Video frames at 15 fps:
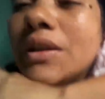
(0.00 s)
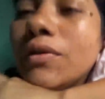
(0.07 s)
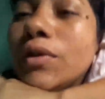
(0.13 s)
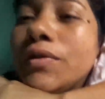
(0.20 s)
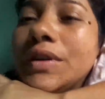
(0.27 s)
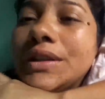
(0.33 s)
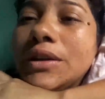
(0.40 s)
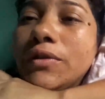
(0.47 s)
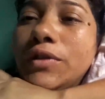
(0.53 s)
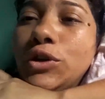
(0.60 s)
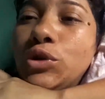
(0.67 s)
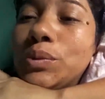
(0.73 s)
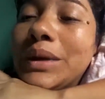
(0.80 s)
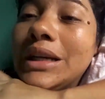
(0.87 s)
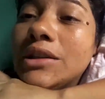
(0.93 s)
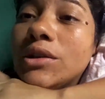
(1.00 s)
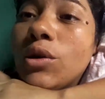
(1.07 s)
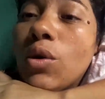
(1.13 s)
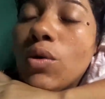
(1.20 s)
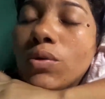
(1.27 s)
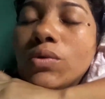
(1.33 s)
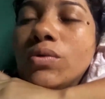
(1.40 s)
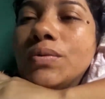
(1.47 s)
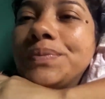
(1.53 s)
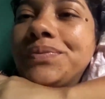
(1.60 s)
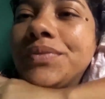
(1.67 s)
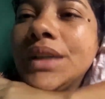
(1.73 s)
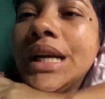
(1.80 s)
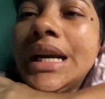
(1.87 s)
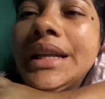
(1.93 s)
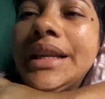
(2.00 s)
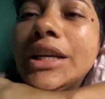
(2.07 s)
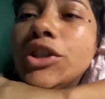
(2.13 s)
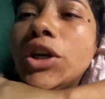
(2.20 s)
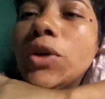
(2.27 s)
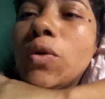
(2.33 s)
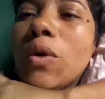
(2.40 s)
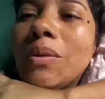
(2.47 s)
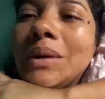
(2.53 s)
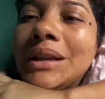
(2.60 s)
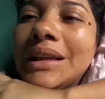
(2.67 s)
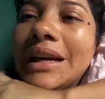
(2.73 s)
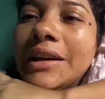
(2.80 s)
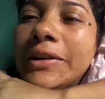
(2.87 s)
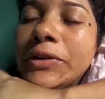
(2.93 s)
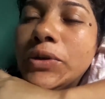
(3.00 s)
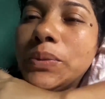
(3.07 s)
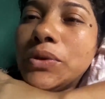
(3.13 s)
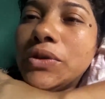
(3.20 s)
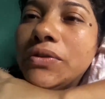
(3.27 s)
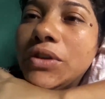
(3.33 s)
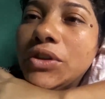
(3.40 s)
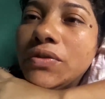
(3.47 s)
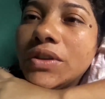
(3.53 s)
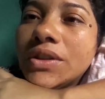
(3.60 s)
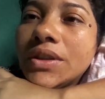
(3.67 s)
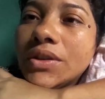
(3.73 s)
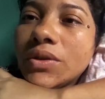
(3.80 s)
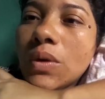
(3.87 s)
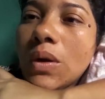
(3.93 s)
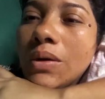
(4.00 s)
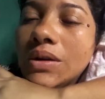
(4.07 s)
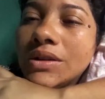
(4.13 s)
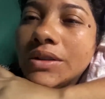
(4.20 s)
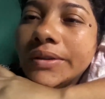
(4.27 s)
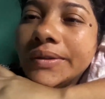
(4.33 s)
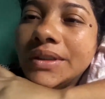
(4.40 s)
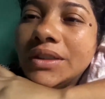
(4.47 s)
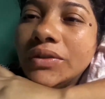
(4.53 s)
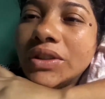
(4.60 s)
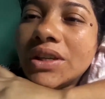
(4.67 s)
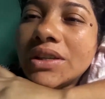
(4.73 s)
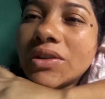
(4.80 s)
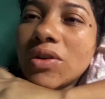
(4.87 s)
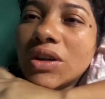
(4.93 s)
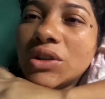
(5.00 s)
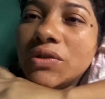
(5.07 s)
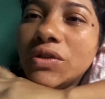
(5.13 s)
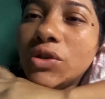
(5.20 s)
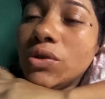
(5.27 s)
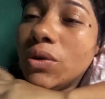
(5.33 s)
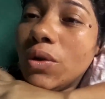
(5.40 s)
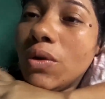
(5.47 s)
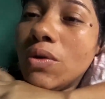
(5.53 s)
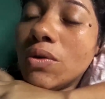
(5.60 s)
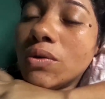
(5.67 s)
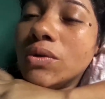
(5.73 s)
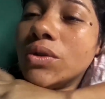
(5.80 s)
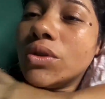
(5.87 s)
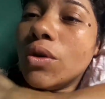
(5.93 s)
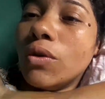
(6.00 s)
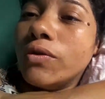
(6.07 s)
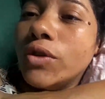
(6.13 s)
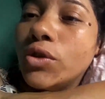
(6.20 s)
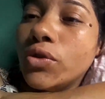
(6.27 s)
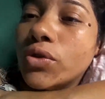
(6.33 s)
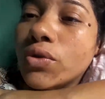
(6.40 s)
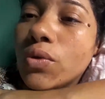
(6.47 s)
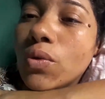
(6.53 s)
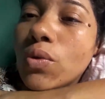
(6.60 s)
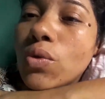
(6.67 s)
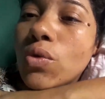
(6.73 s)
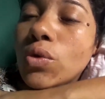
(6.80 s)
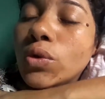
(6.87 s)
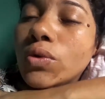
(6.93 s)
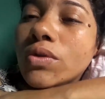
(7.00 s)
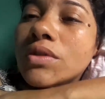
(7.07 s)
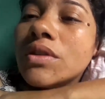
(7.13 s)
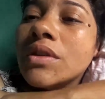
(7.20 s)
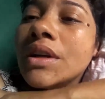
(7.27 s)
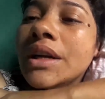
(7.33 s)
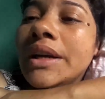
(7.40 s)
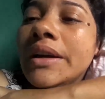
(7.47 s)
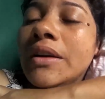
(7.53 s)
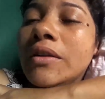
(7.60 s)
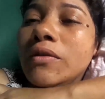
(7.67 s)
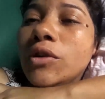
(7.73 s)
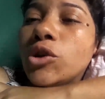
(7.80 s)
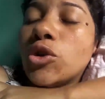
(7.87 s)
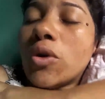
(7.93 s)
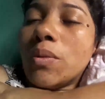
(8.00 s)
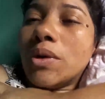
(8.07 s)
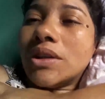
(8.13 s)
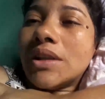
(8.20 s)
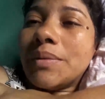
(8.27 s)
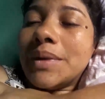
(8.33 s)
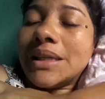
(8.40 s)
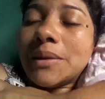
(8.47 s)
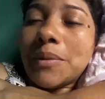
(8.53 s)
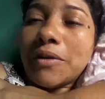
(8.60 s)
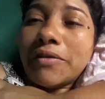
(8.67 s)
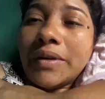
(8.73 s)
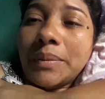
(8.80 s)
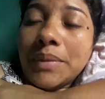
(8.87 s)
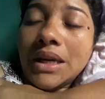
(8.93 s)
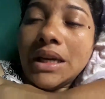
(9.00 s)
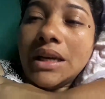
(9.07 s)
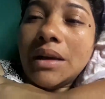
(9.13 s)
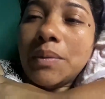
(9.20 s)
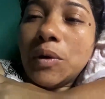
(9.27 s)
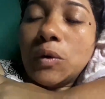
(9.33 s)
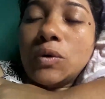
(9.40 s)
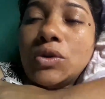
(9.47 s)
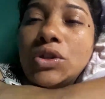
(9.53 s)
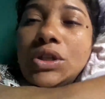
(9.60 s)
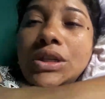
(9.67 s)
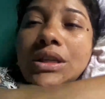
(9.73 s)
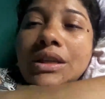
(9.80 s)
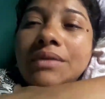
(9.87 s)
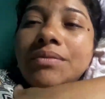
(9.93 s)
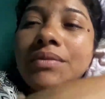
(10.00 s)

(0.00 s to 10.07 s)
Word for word: que eu vou fazer o vídeo mais longo. Deixa aí no comentário que tipo de vídeo vocês gostam, se vocês gostam de vídeos longos ou vídeos curtos, vídeo que mostra mais a minha família, minha rotina,